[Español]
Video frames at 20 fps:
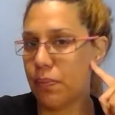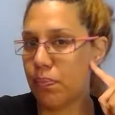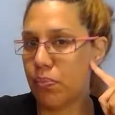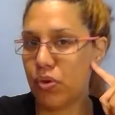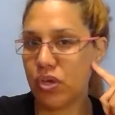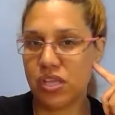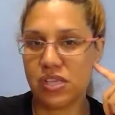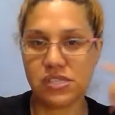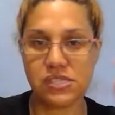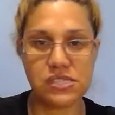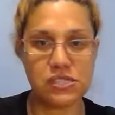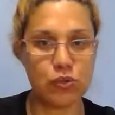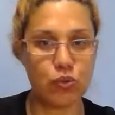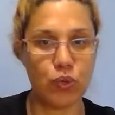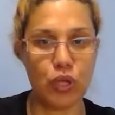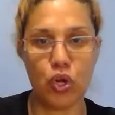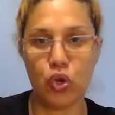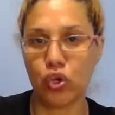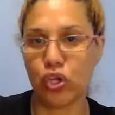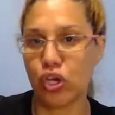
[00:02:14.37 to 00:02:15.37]
pues
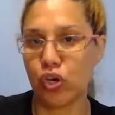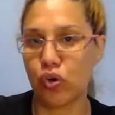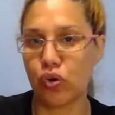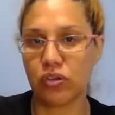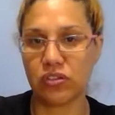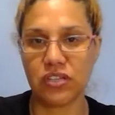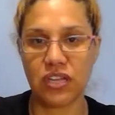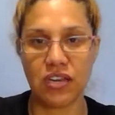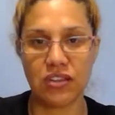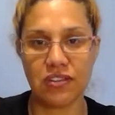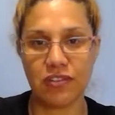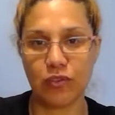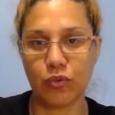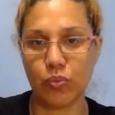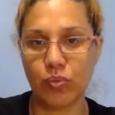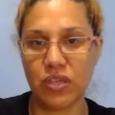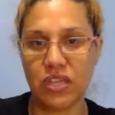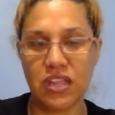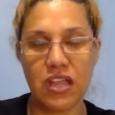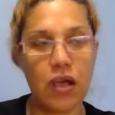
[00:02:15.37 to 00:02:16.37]
tuvieron que cortar de
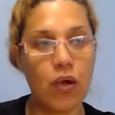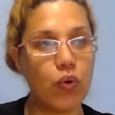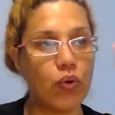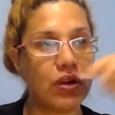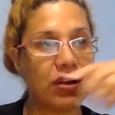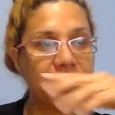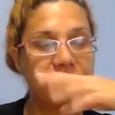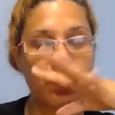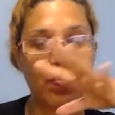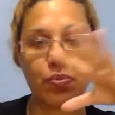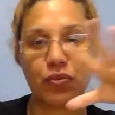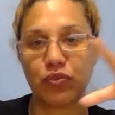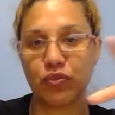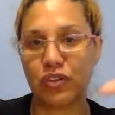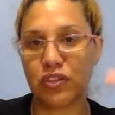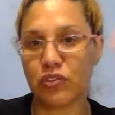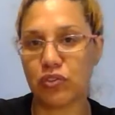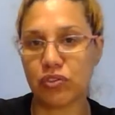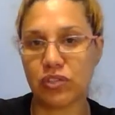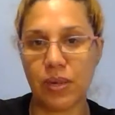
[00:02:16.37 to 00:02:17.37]
su vida o que esa
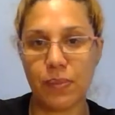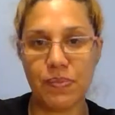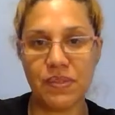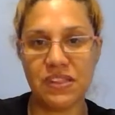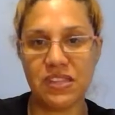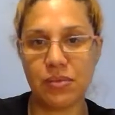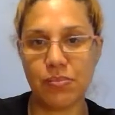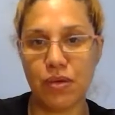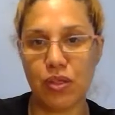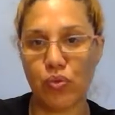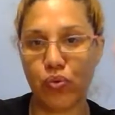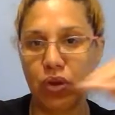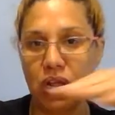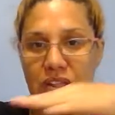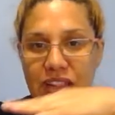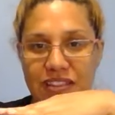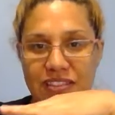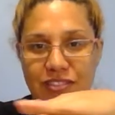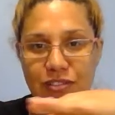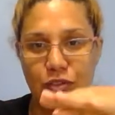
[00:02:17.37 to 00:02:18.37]
persona es totalmente inmadura
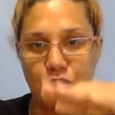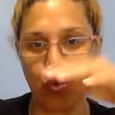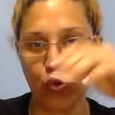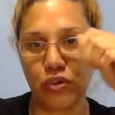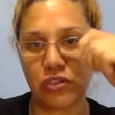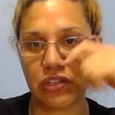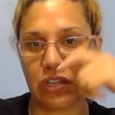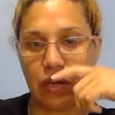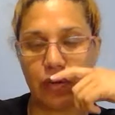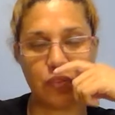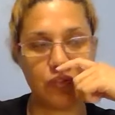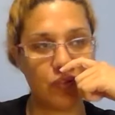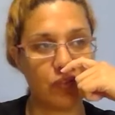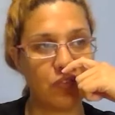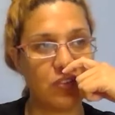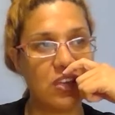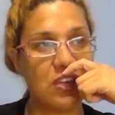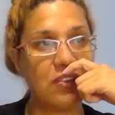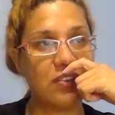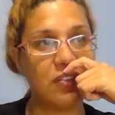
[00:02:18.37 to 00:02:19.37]
y decidió cortarlos a
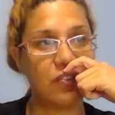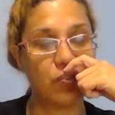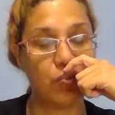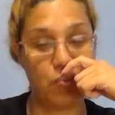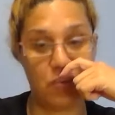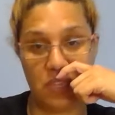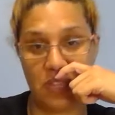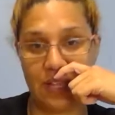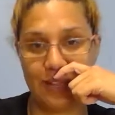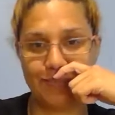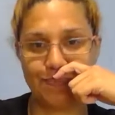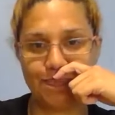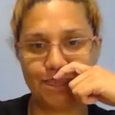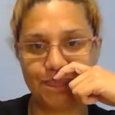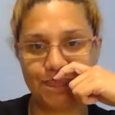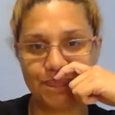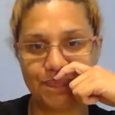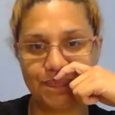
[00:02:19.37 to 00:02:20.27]
ustedes de su vida